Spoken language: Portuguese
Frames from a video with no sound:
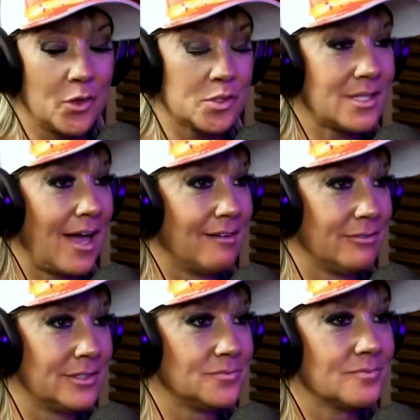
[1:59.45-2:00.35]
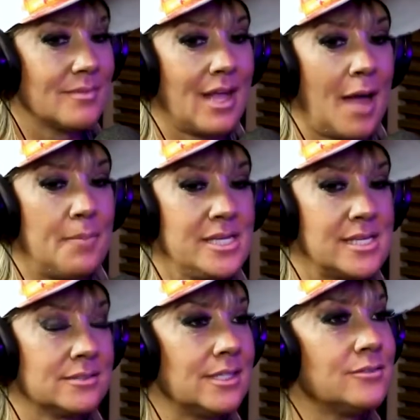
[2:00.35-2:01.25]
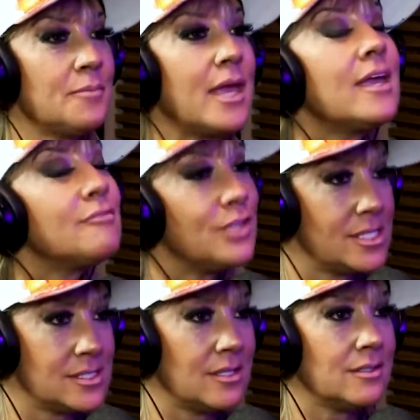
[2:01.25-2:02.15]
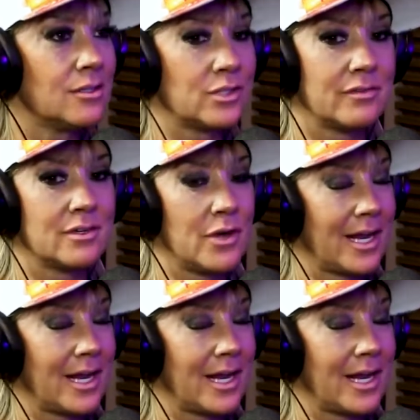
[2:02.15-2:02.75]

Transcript: Eu estava apresentando a minha revista. Eu, tava,